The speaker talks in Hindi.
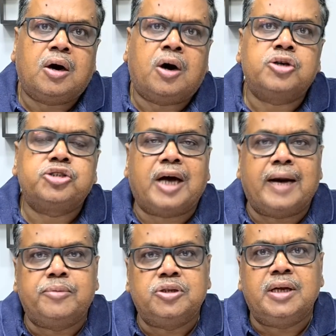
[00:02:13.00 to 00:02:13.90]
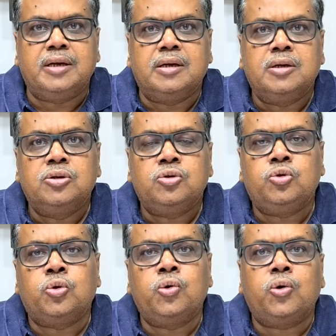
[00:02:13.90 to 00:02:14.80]
और शहाबुद्दीन
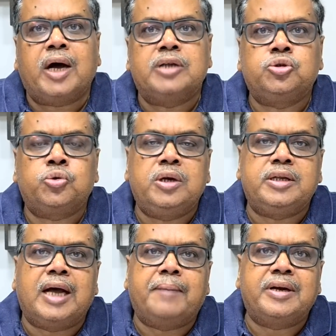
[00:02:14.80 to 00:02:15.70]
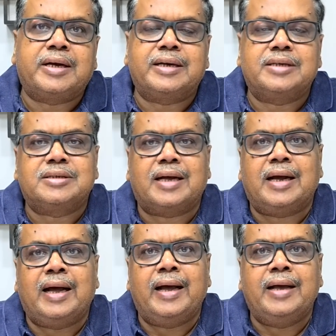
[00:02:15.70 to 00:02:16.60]
दोनों का चोली दामन का रिश्ता
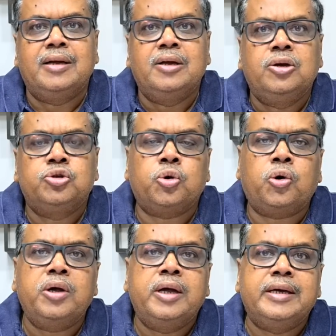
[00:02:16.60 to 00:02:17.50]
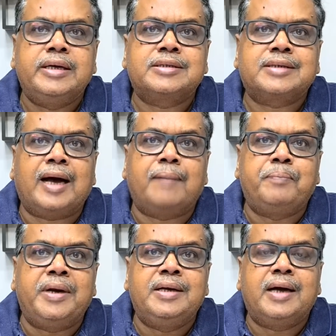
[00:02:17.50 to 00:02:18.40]
रहा है सो इसका
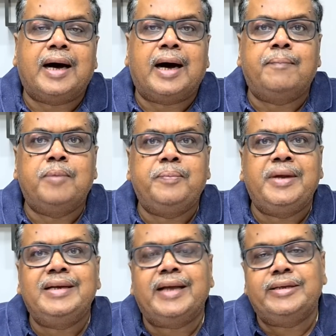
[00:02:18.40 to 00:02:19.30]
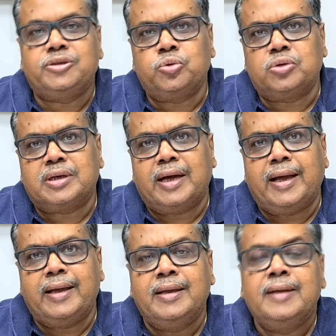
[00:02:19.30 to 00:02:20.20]
पिंड अब भी नहीं छूटता
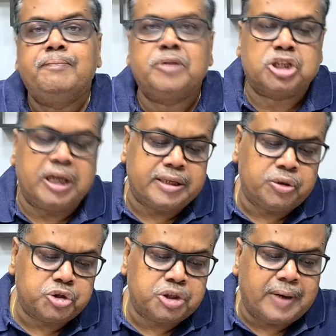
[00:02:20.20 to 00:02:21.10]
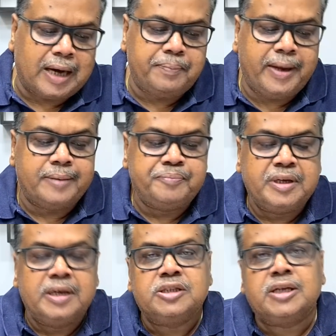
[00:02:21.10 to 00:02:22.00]
है पिछले दिनों शिवान में
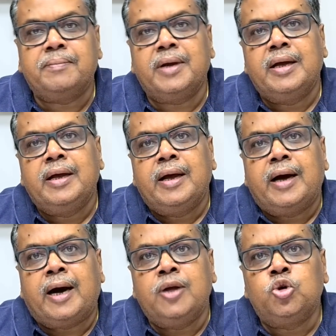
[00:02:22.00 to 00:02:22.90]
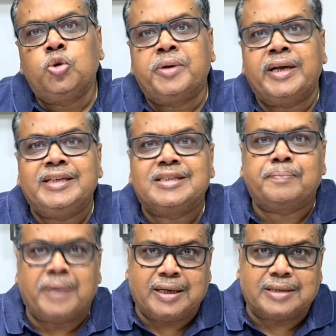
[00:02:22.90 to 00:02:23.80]
जब अयूब रईस
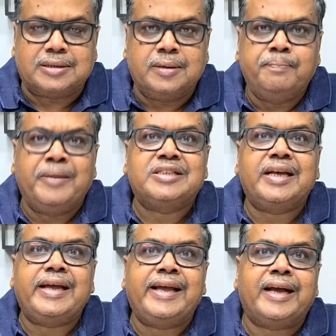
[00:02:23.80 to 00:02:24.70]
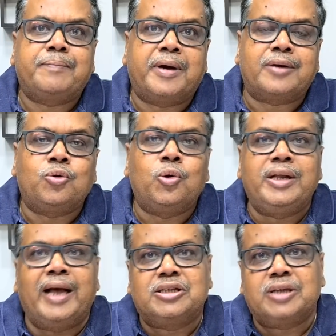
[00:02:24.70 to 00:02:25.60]
ब्रदर्स में से एक पर
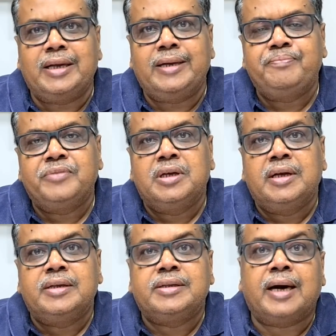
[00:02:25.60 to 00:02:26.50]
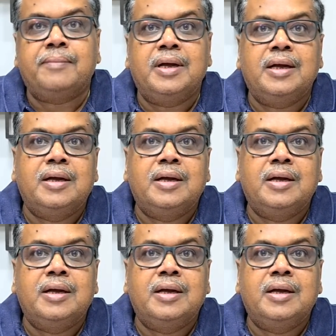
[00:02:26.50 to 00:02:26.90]
गोलियां चली तब